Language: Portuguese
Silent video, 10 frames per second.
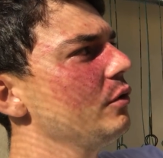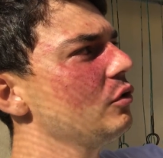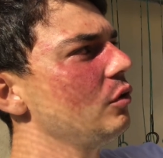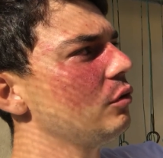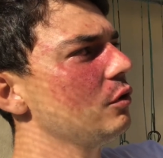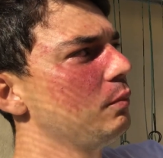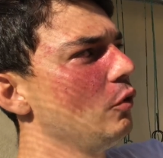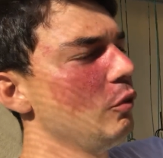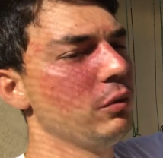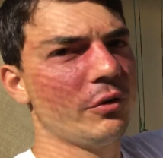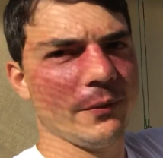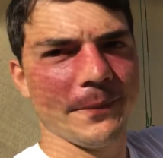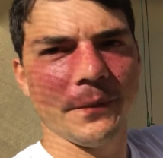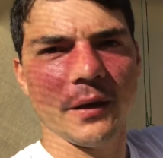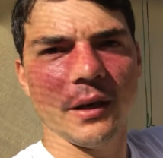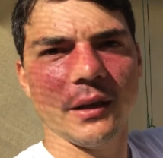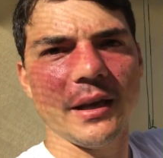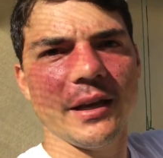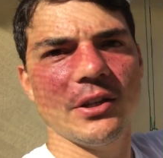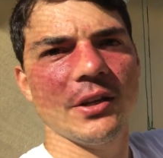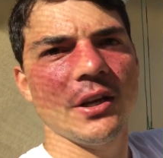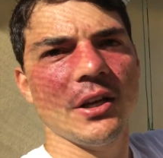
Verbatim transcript: nos outros bulbos, entende?